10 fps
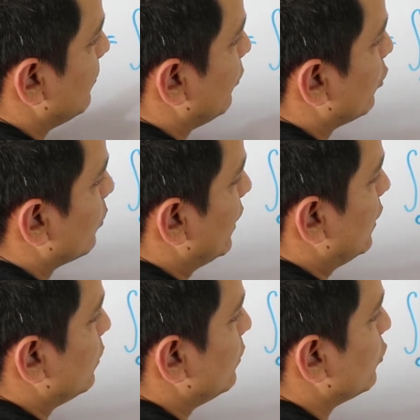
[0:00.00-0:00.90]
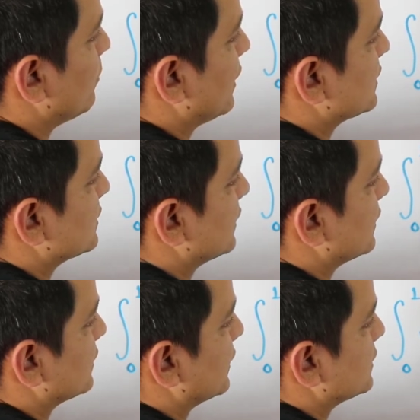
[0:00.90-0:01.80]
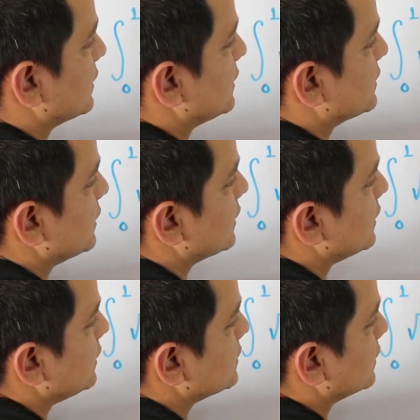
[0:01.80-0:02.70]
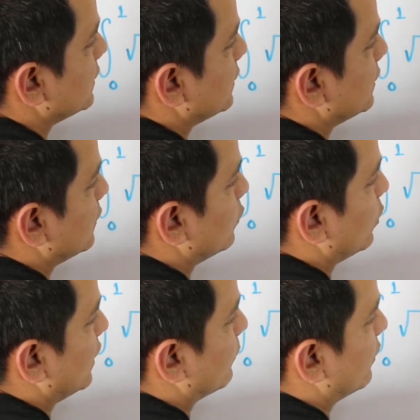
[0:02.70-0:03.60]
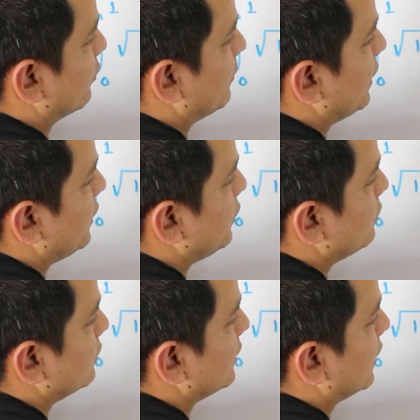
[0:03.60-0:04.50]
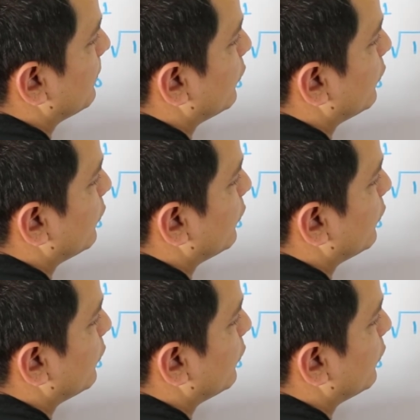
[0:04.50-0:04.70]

pongo el 1 más 36x, lo elevo al 1 medio y le